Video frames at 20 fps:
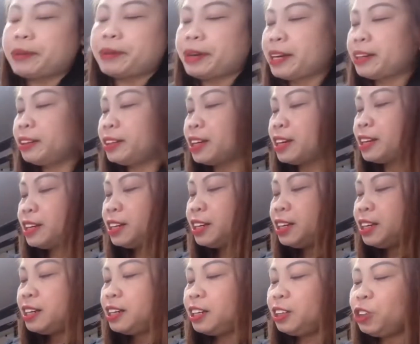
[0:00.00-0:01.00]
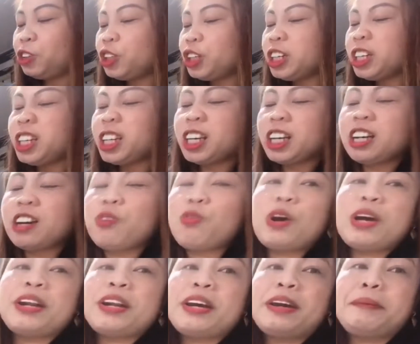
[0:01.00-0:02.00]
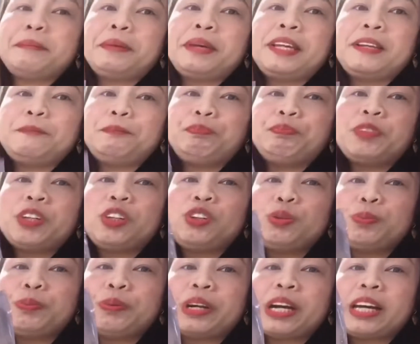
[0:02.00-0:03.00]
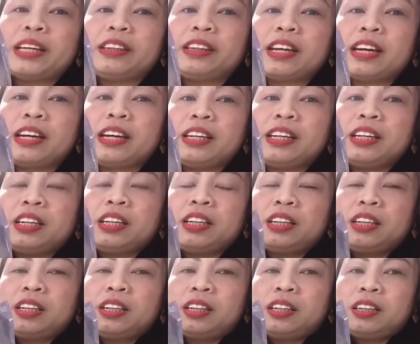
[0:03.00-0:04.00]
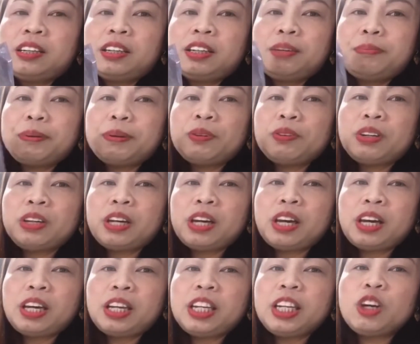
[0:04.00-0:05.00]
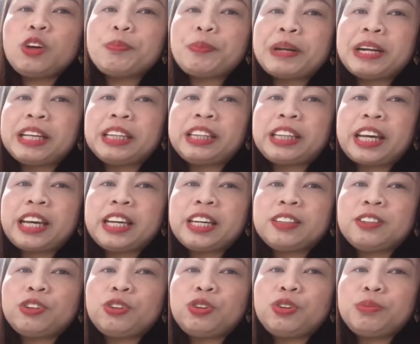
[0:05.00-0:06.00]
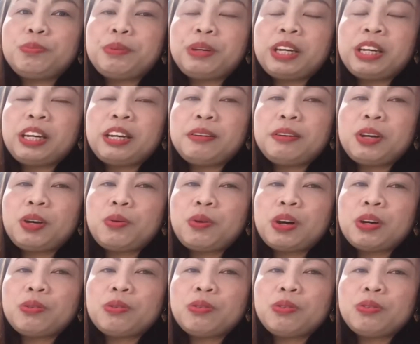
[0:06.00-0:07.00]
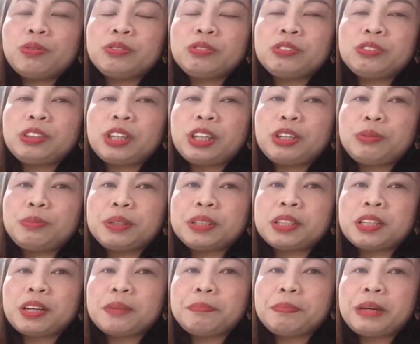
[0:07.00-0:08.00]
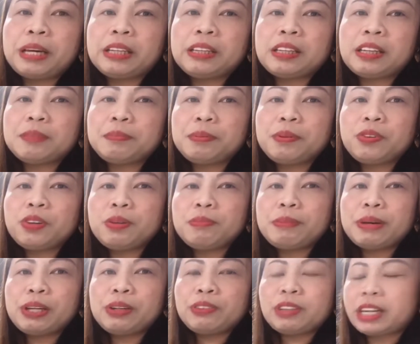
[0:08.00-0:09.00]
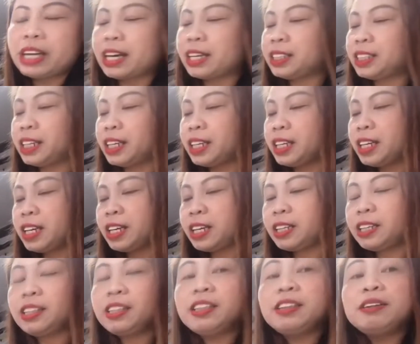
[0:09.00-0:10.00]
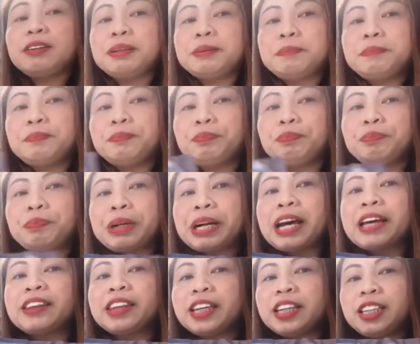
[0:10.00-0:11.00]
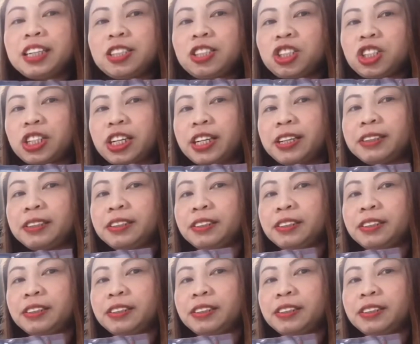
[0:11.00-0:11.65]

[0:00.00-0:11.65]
prata. Ito rin ginagawa namin. Ito prata. Iba ko, di ko pa na-try yung loob eh. Iwan e-, ko kung ano, masarap yata. Pero iba yung lasa niya. Prata din siya.